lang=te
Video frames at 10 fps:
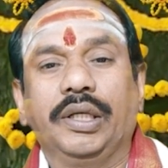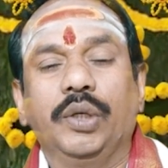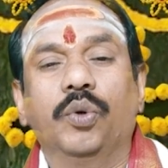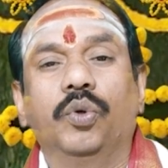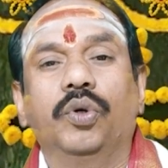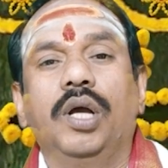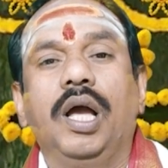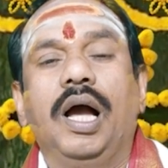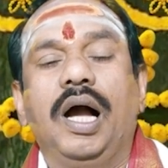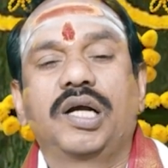యు
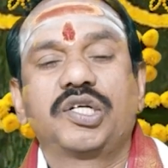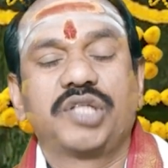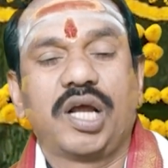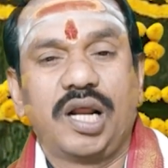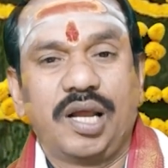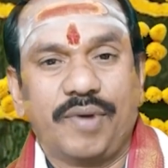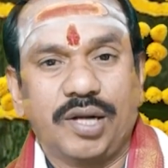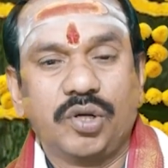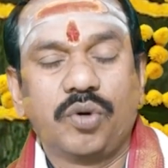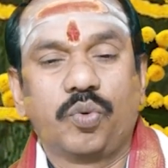అక్షరాల
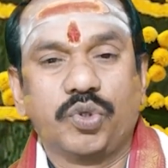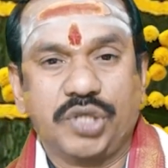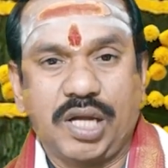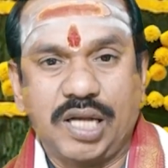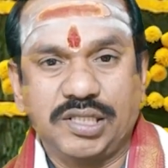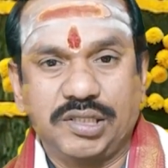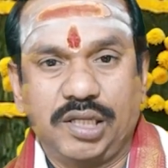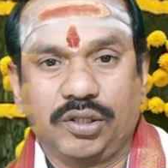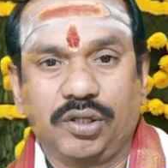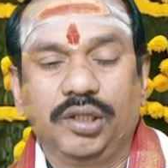వారందరూ వృశ్చిక రాశి
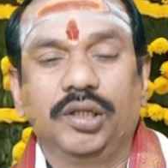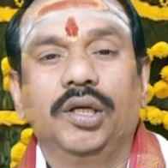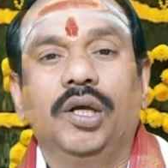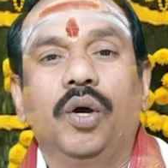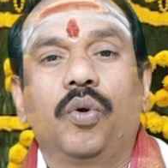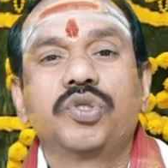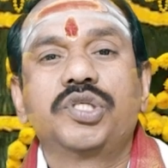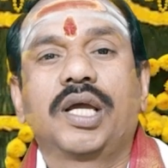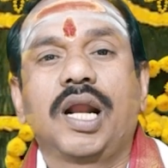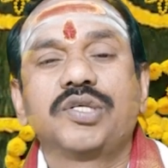జాతకులే
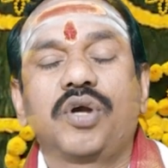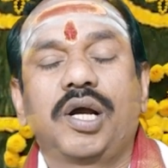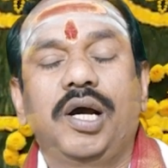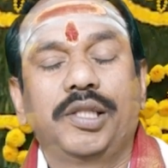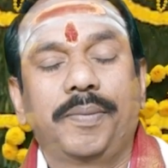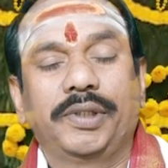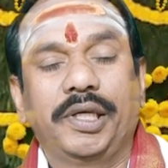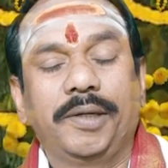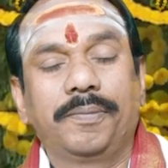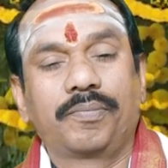వృశ్చిక రాశి యొక్క
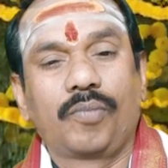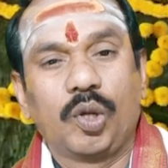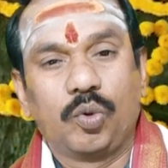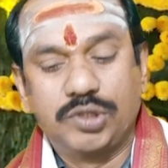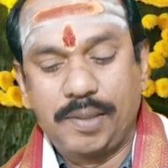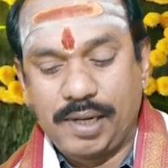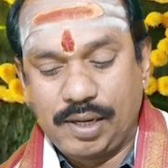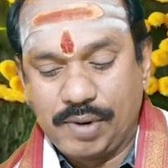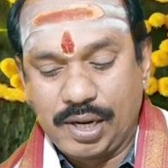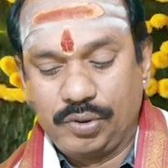అధిపతి
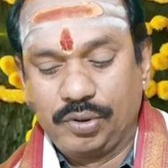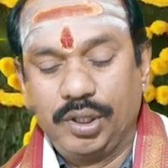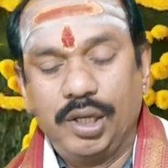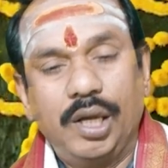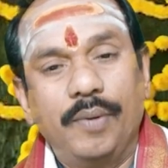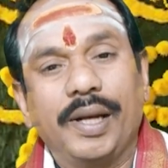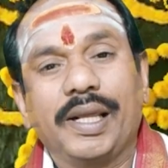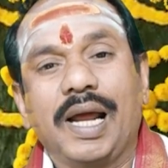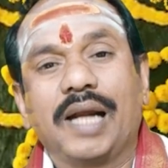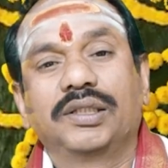కుజభగవానుడు
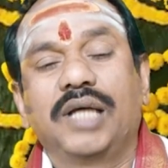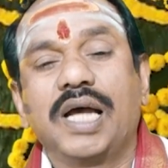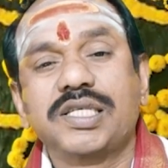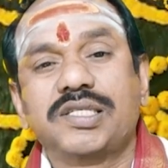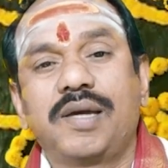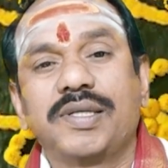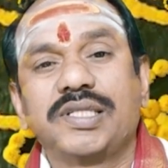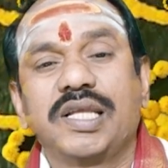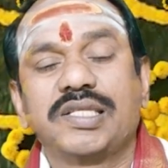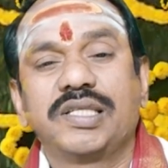వీరికి అర్ధాస్తమ
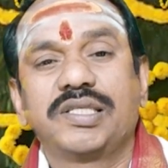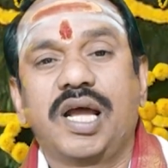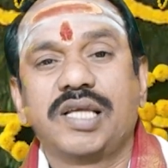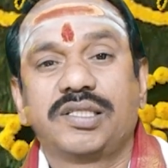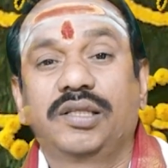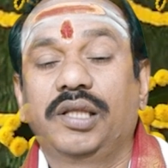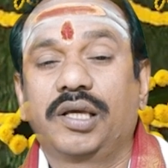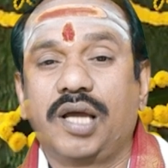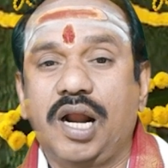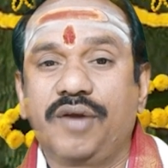శని సంచార స్థితి
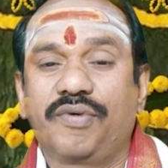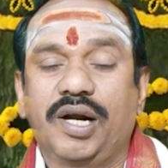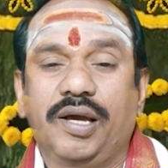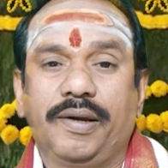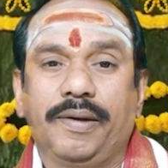కరణ వలన